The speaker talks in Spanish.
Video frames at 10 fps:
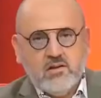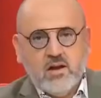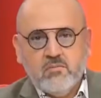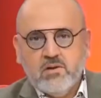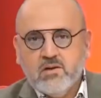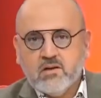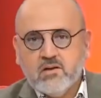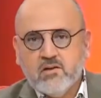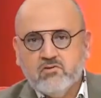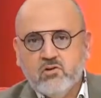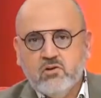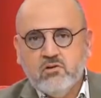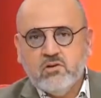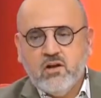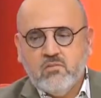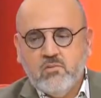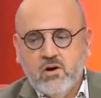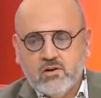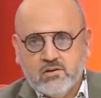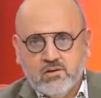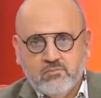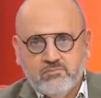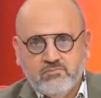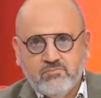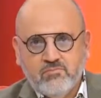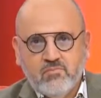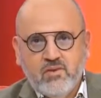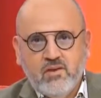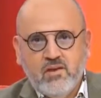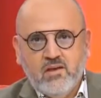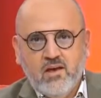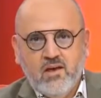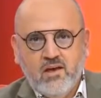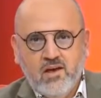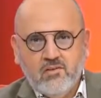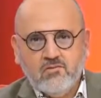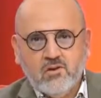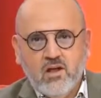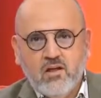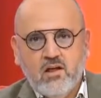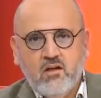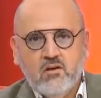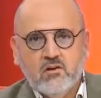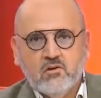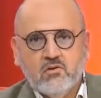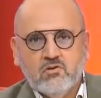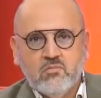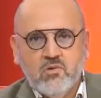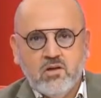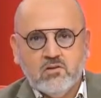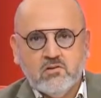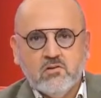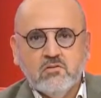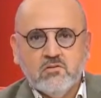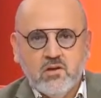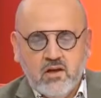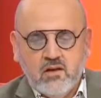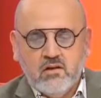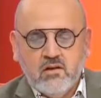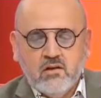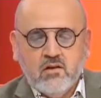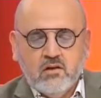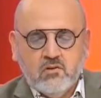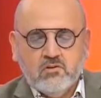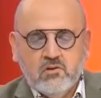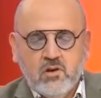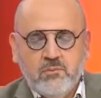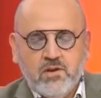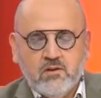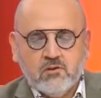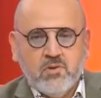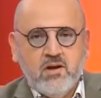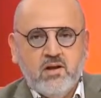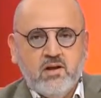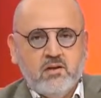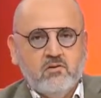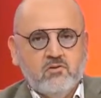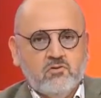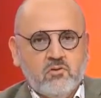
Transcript: literalmente regresó de la muerte y que esto le ha dado el conocimiento de cuestiones paranormales que no